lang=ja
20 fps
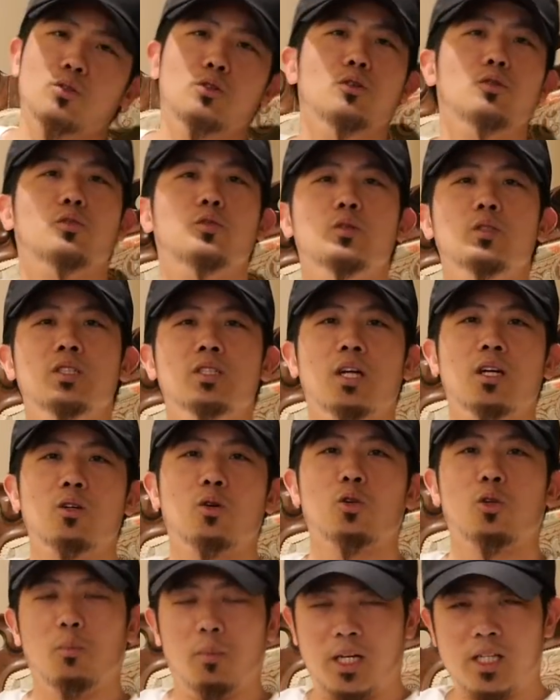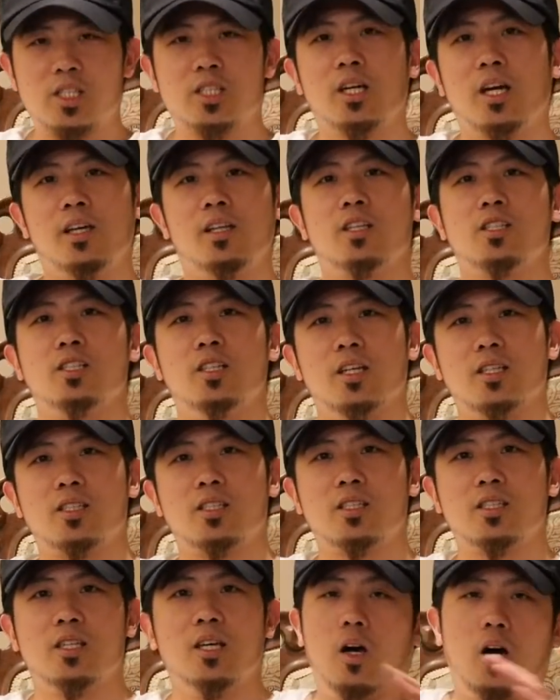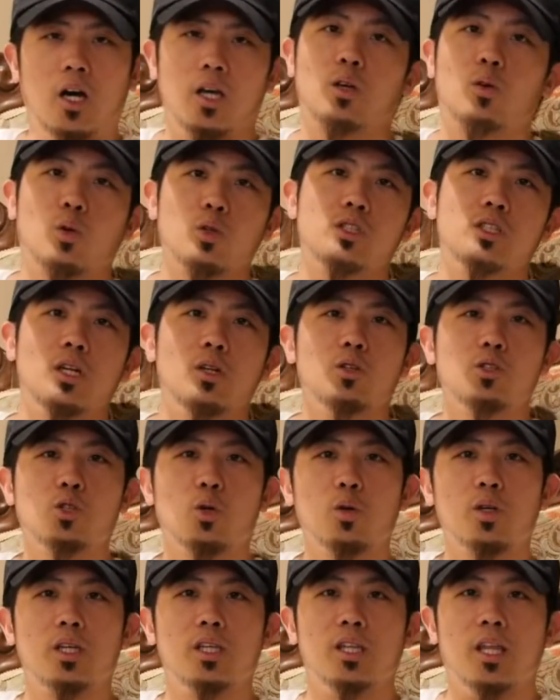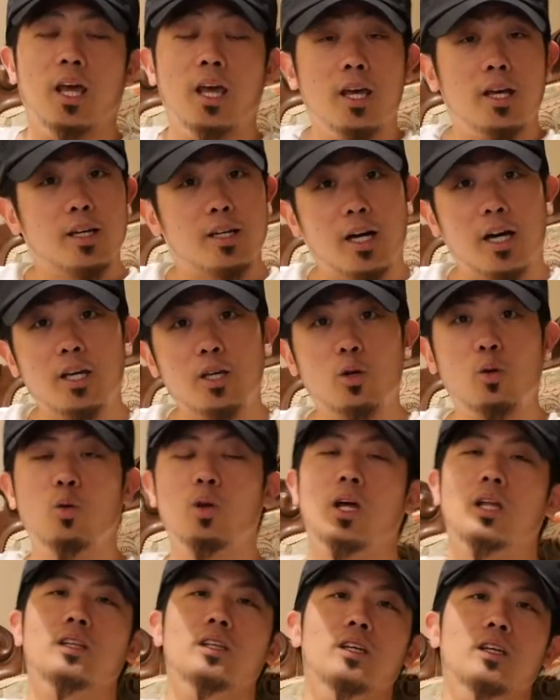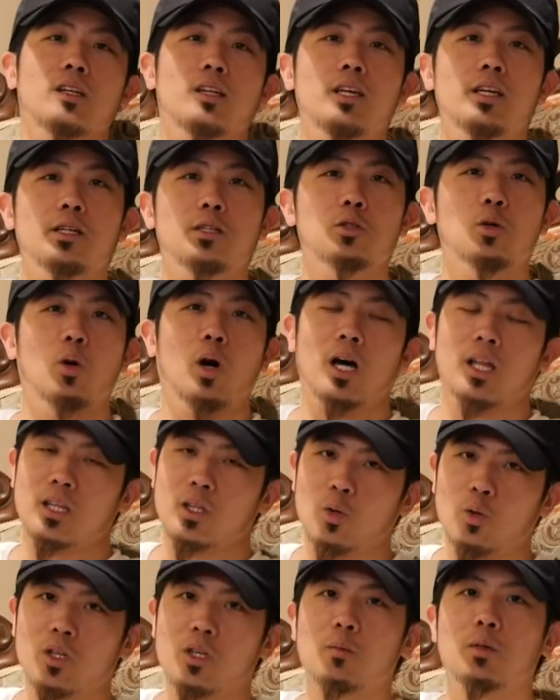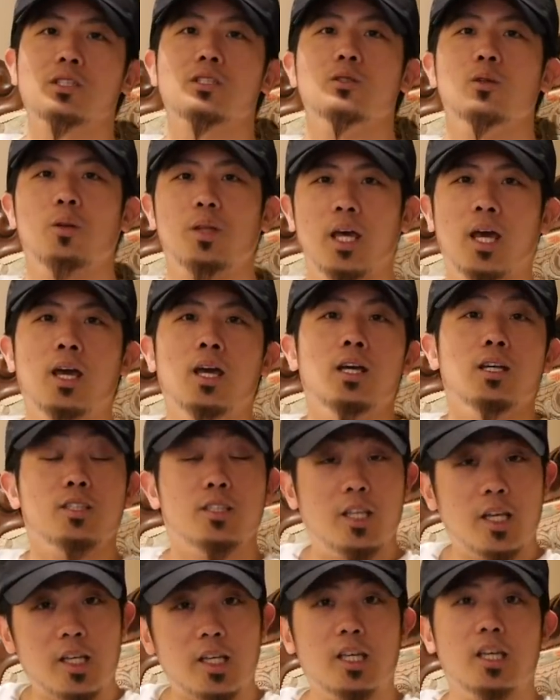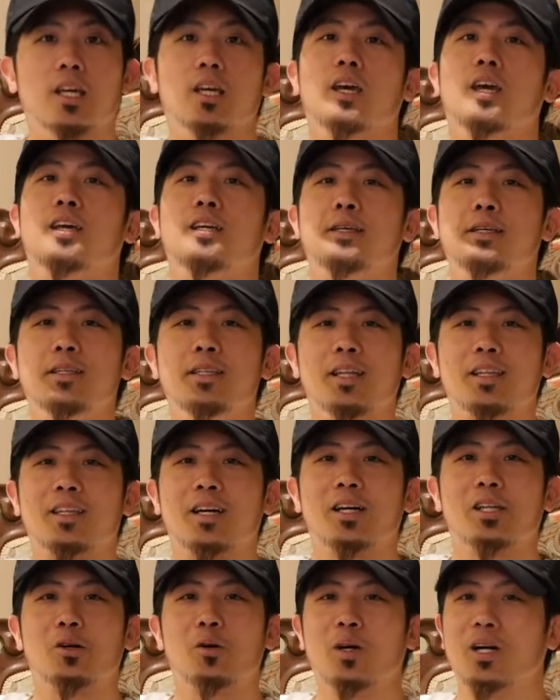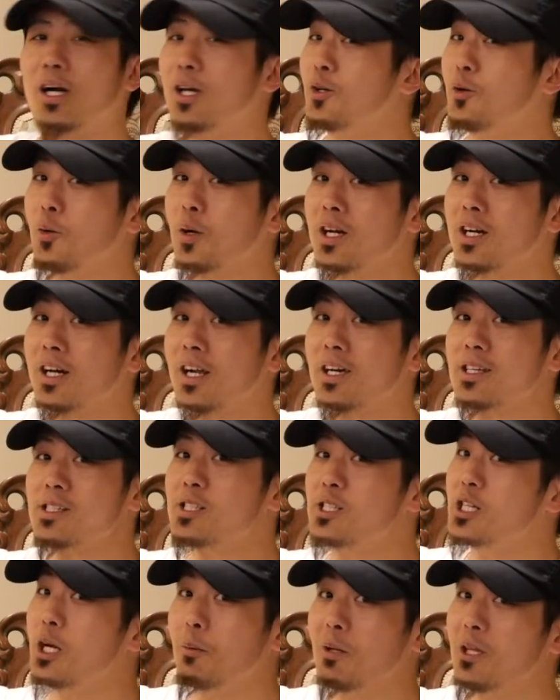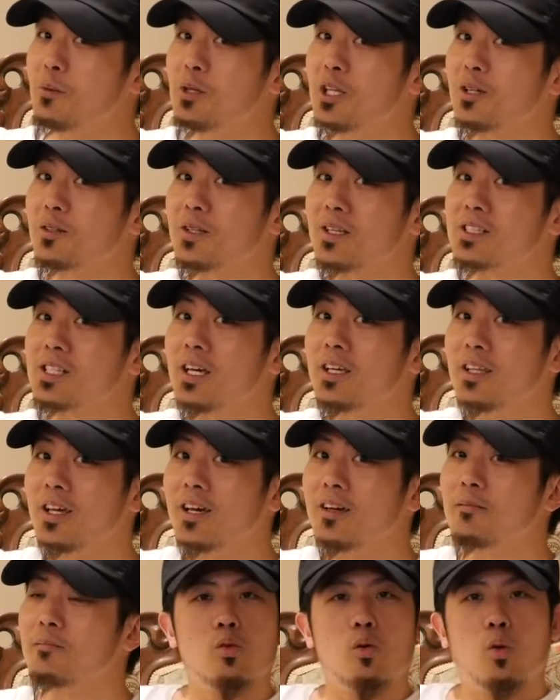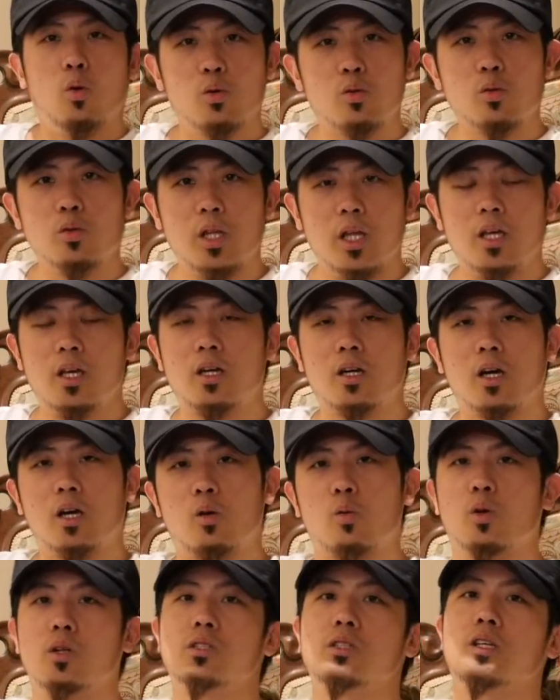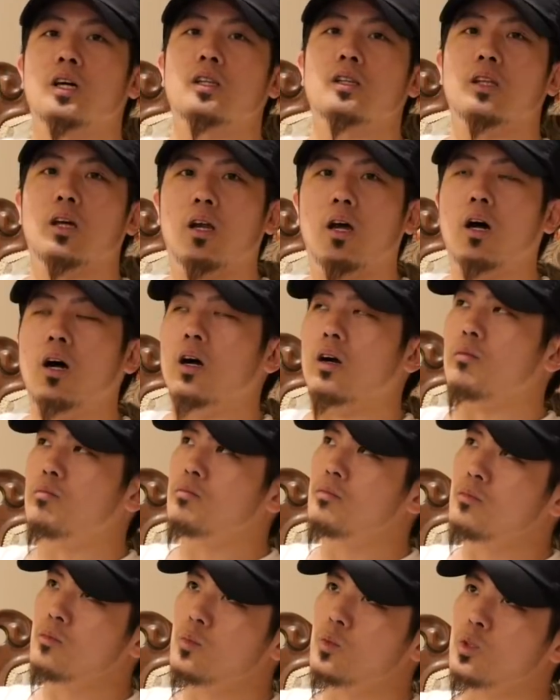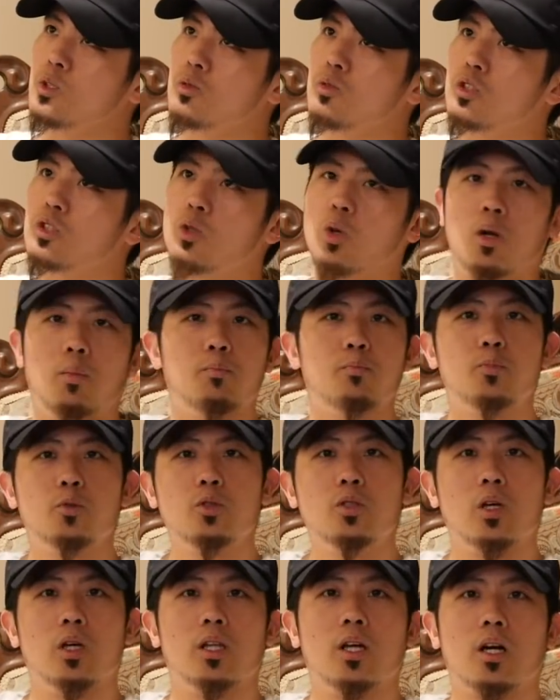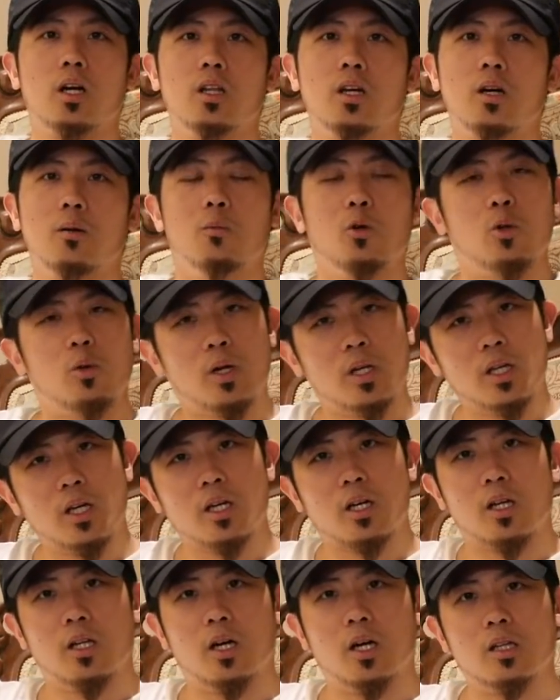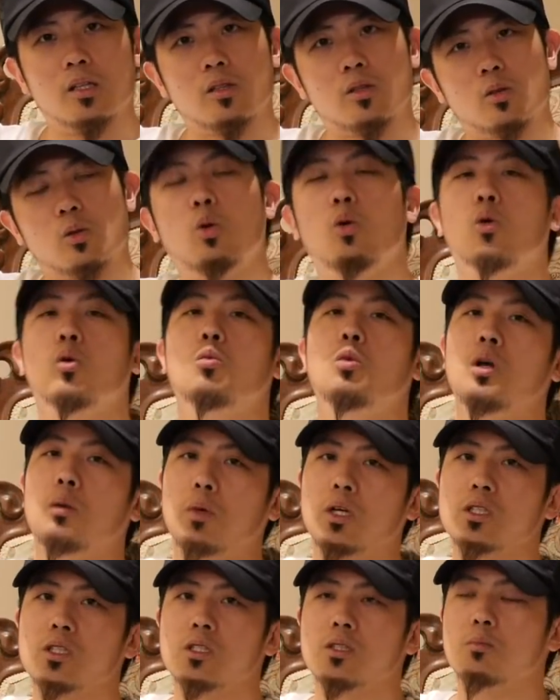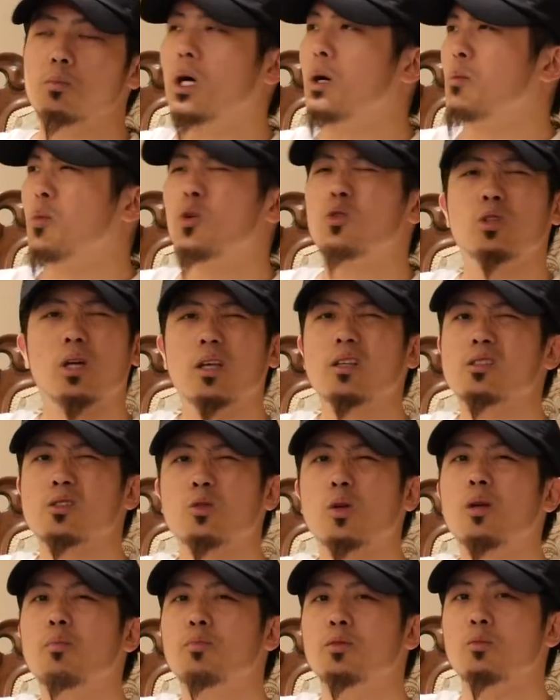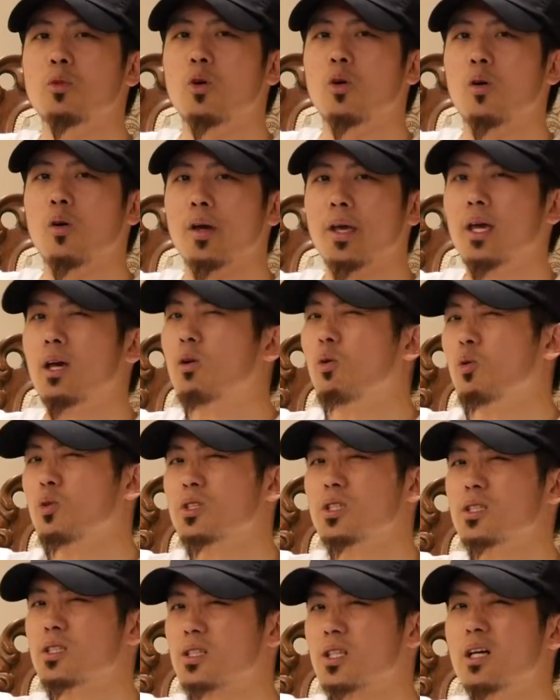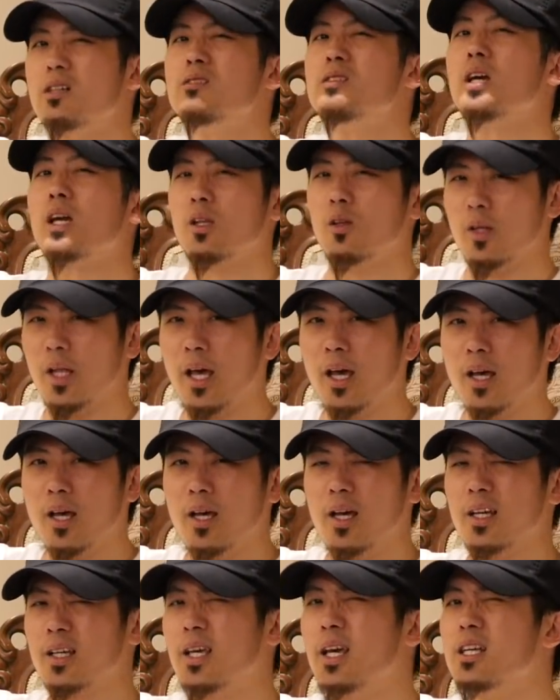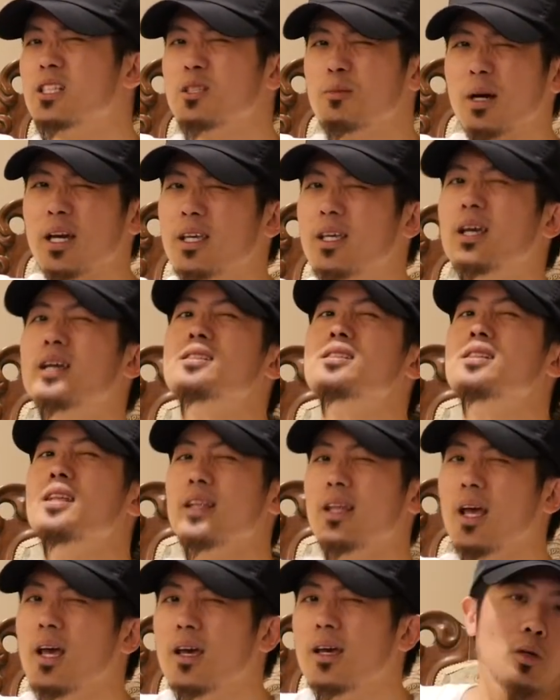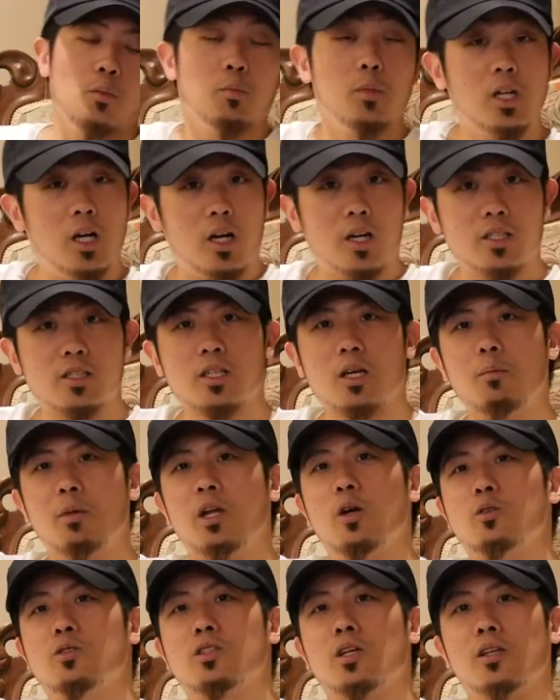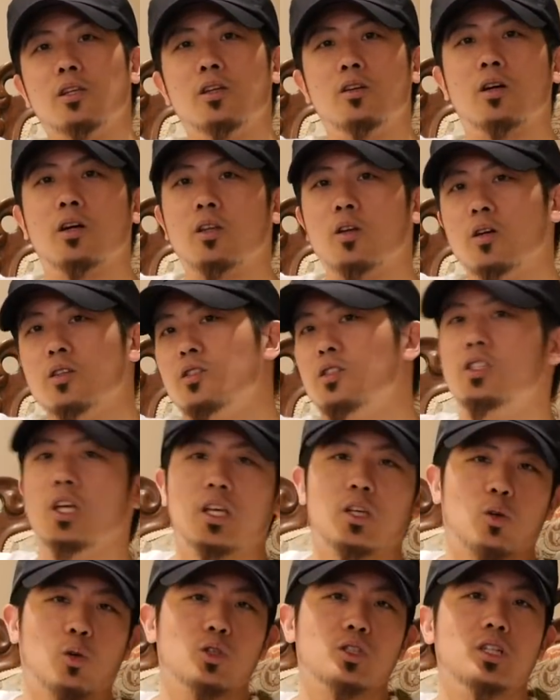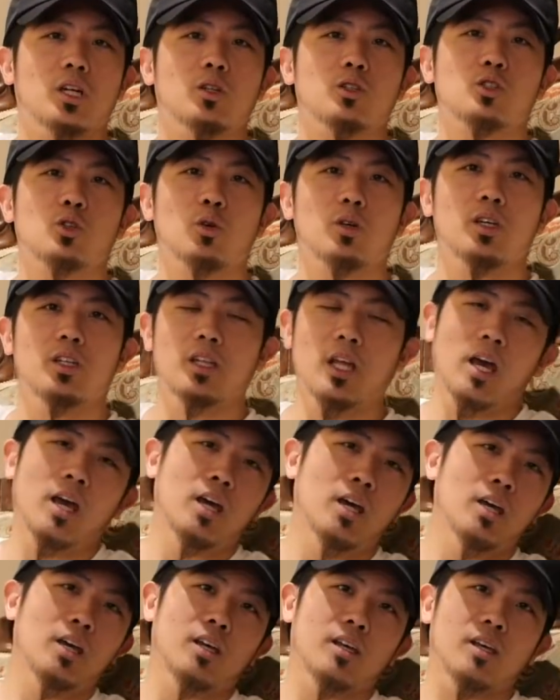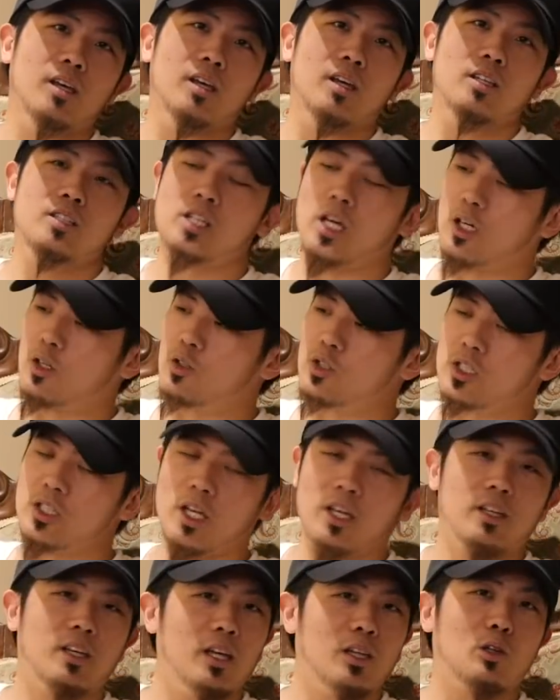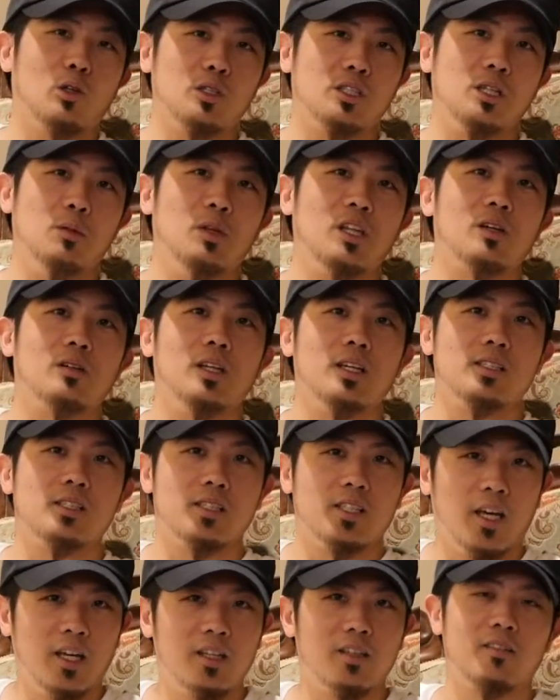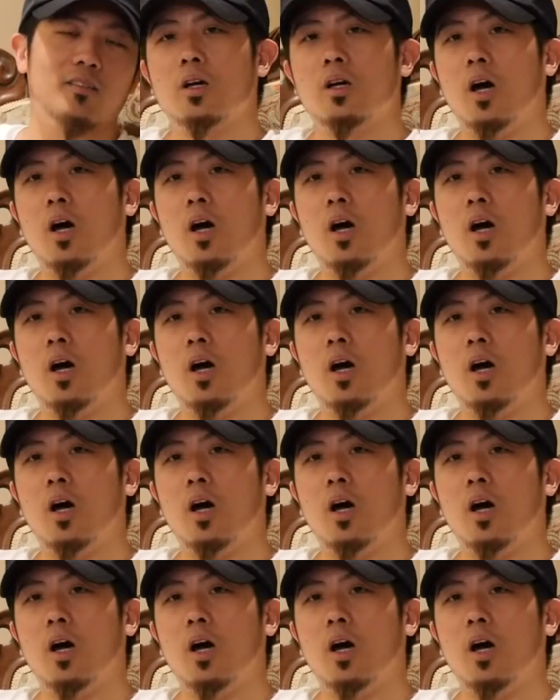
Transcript: いう風になること間違いなしです。はい、こちらの商品ね、概要欄にリンクを貼っておきますので、ぜひ、えー、気になった方は概要欄から調べてみてくださいね。本当ね、いっかいこれ使ったら、うーん、ストラップにはなかなか戻れないかなと思います。まあ僕はストラップも並行して使うんだけどね、ケースバイケースでね。ミラーレスカメラを使っている方はぜひこちらの商品ね、えー、チェックしてゲットしてみてください。